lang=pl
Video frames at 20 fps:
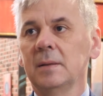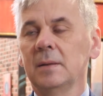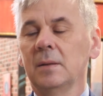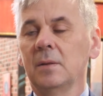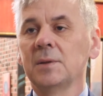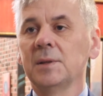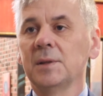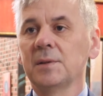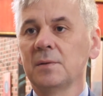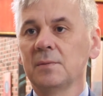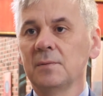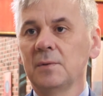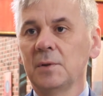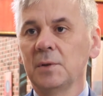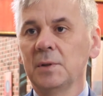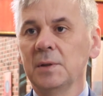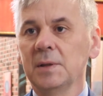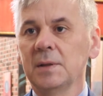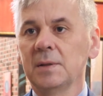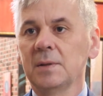okresu
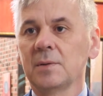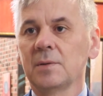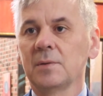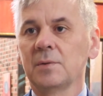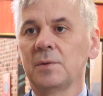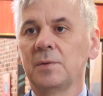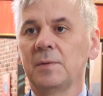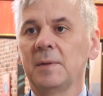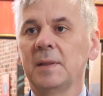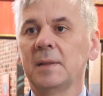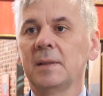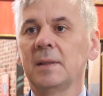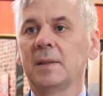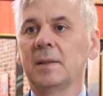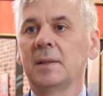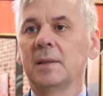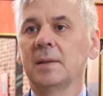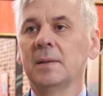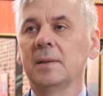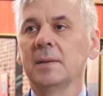wojny, to są święta,
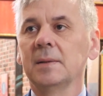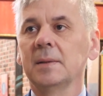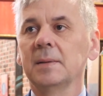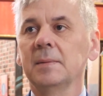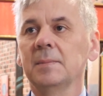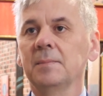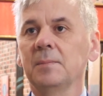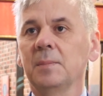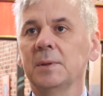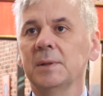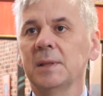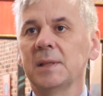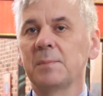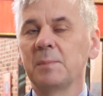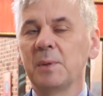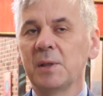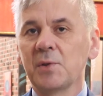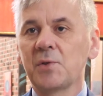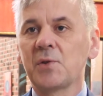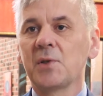kiedy po raz
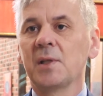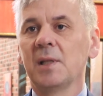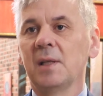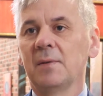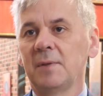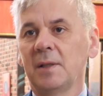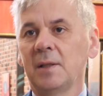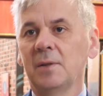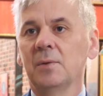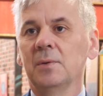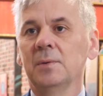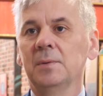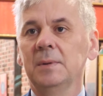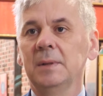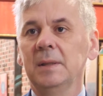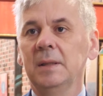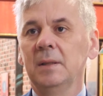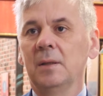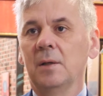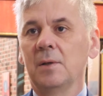pierwszy dla wielu
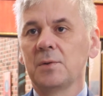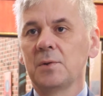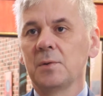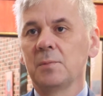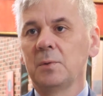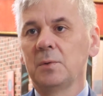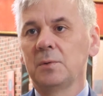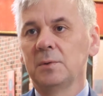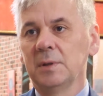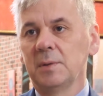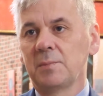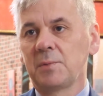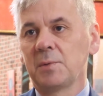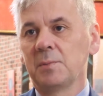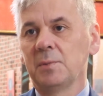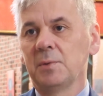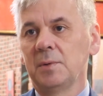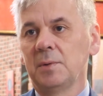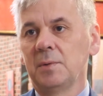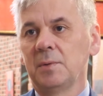osób, które
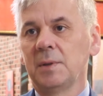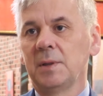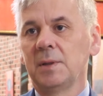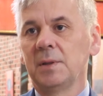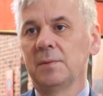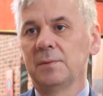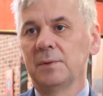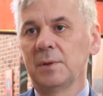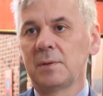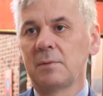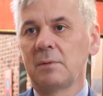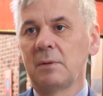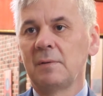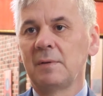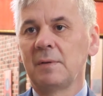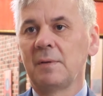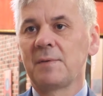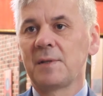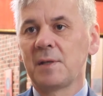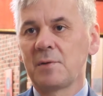przybyły tutaj do
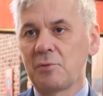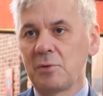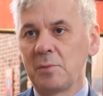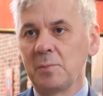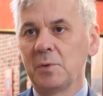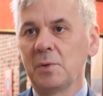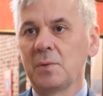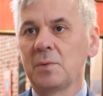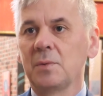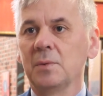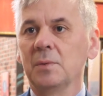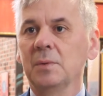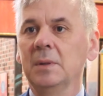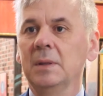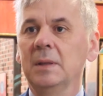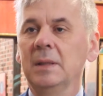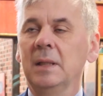Wrocławia w zeszłym roku